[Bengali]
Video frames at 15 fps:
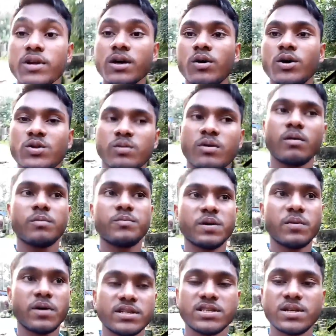অনেকে হয়তো ভাবতে
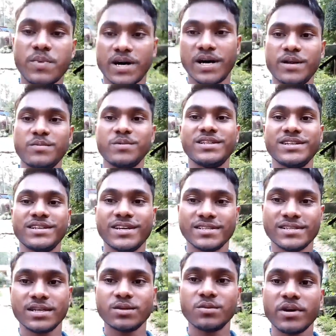পারেন যে পাহাড়ের ভিতরে কী
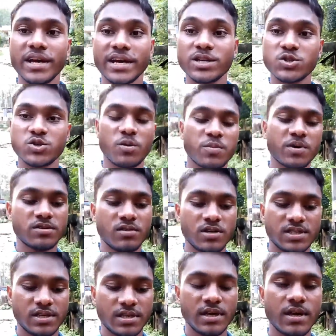আছে কিন্তু এখানে সব কিছু
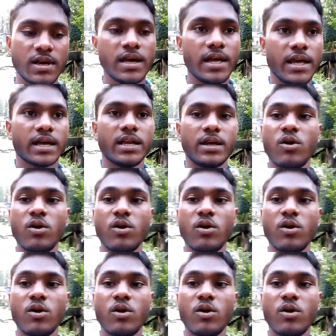আছে এখানে